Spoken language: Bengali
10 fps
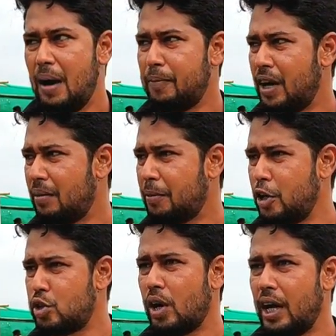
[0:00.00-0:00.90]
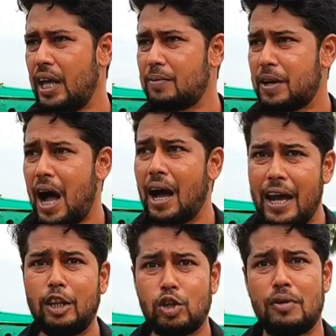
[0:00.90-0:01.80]
আপনার কৃষকেরা
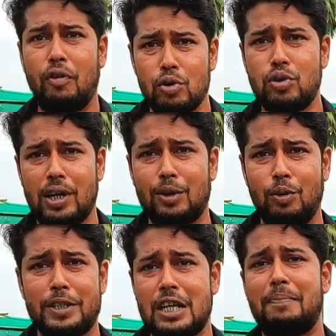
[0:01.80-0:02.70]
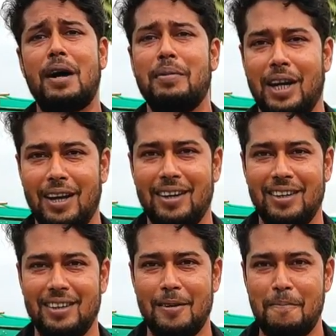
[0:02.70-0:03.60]
কাঙ্ক্ষিত যে ফসলটা তুলবে সেটা পারবে না
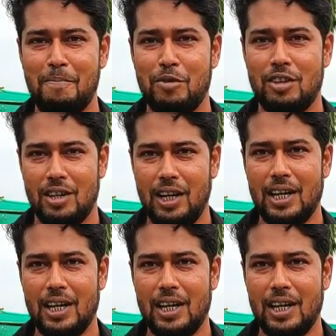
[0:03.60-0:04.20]
আচ্ছা।